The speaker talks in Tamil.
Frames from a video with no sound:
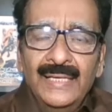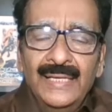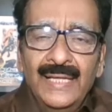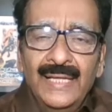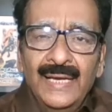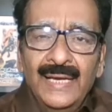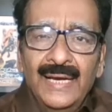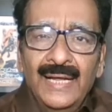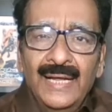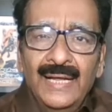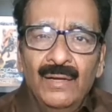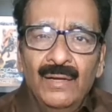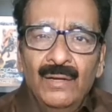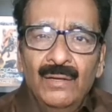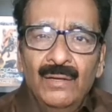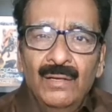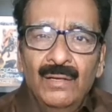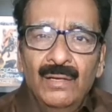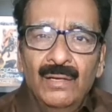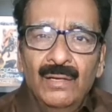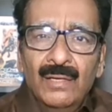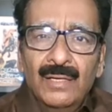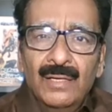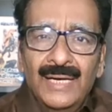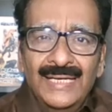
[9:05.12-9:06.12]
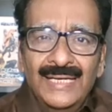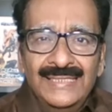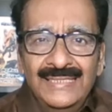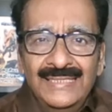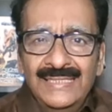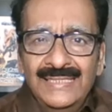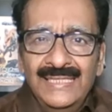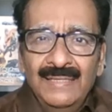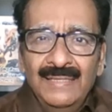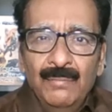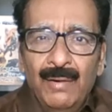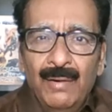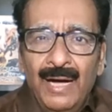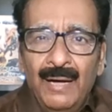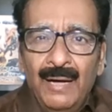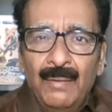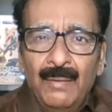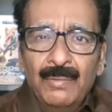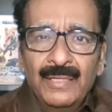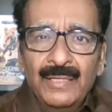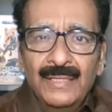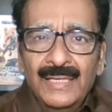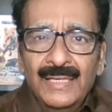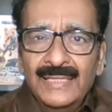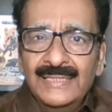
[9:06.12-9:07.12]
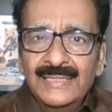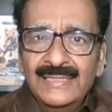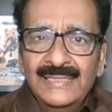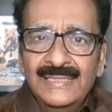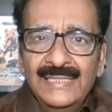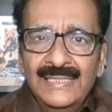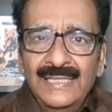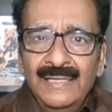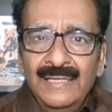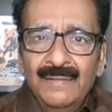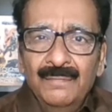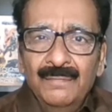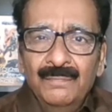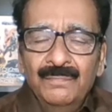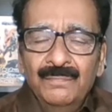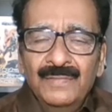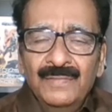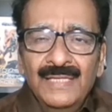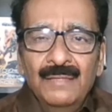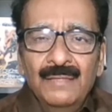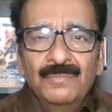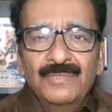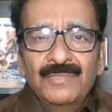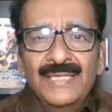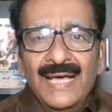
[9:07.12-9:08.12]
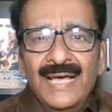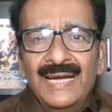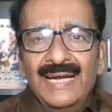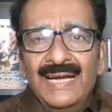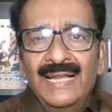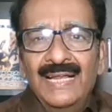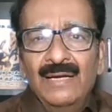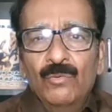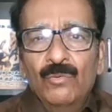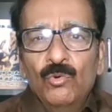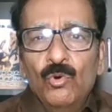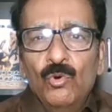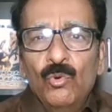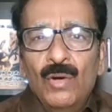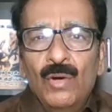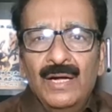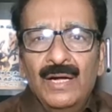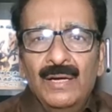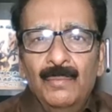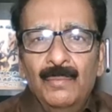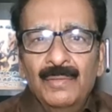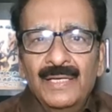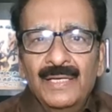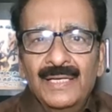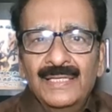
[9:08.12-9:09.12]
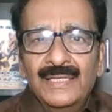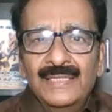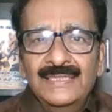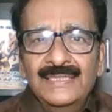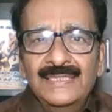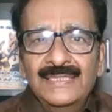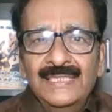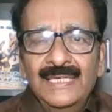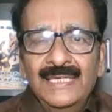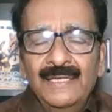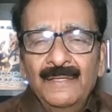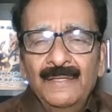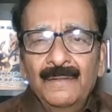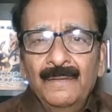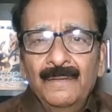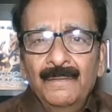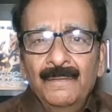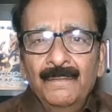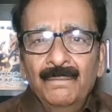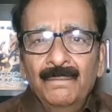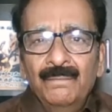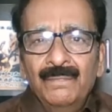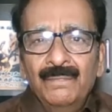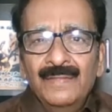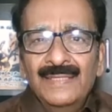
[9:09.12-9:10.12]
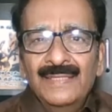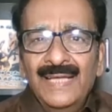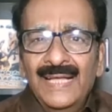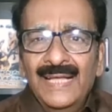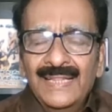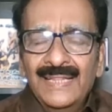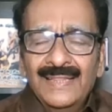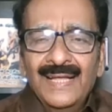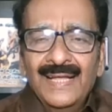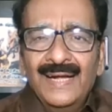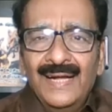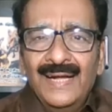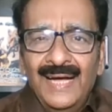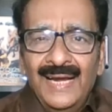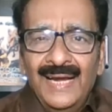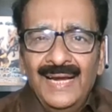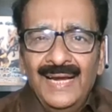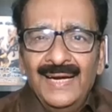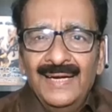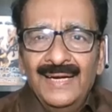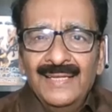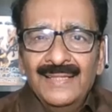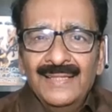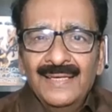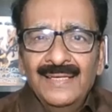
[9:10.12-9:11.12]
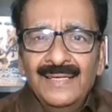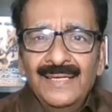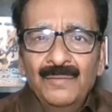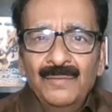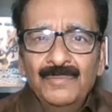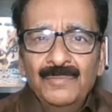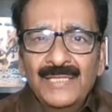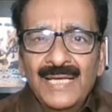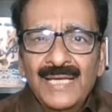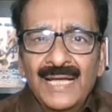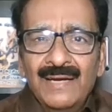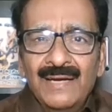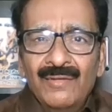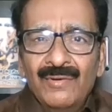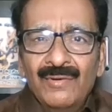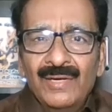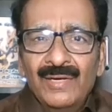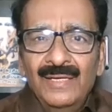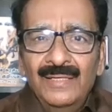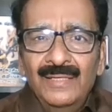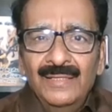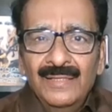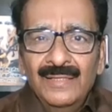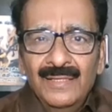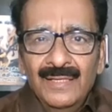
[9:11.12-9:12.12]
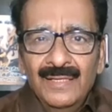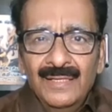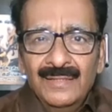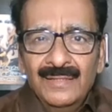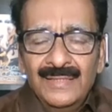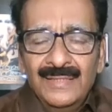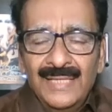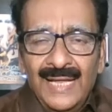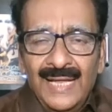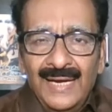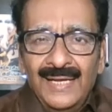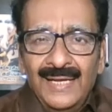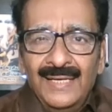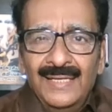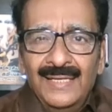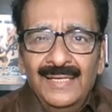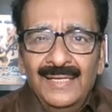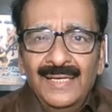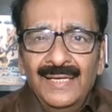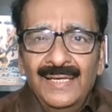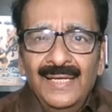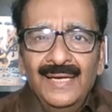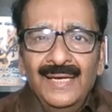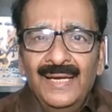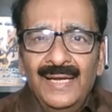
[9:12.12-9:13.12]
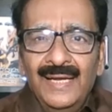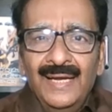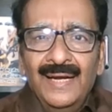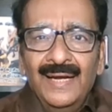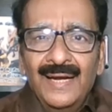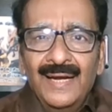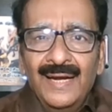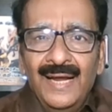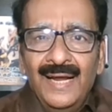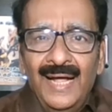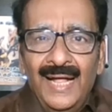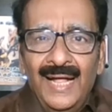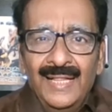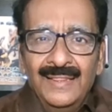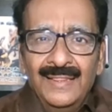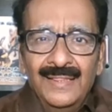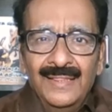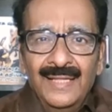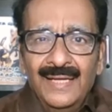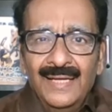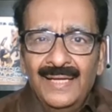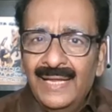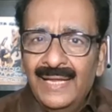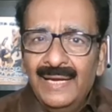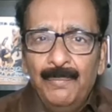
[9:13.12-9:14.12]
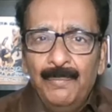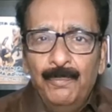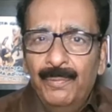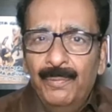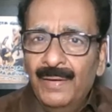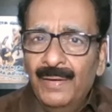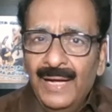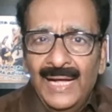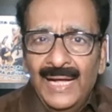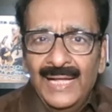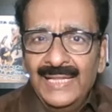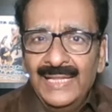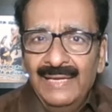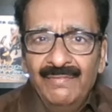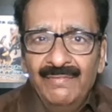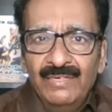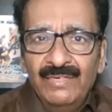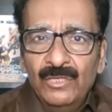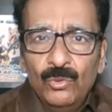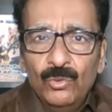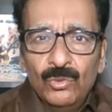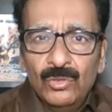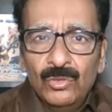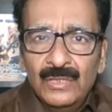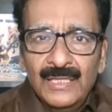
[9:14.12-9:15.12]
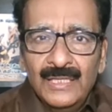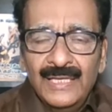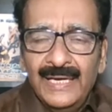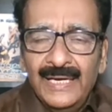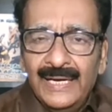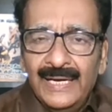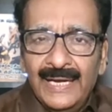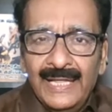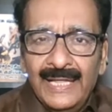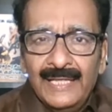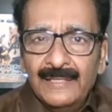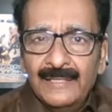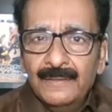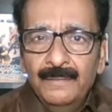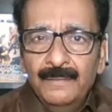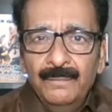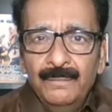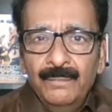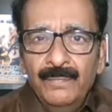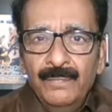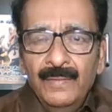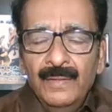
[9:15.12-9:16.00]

என்கிற கட்சி மாபெரும் கட்சி எம்ஜிஆரால் உருவாக்கப்பட்ட கட்சி எந்த காலகட்டத்திலும் எம்ஜிஆர் அவர்கள் தனக்கு இருக்கின்ற அந்த கிரிப் அதை விட்டு கொடுத்ததே கிடையாது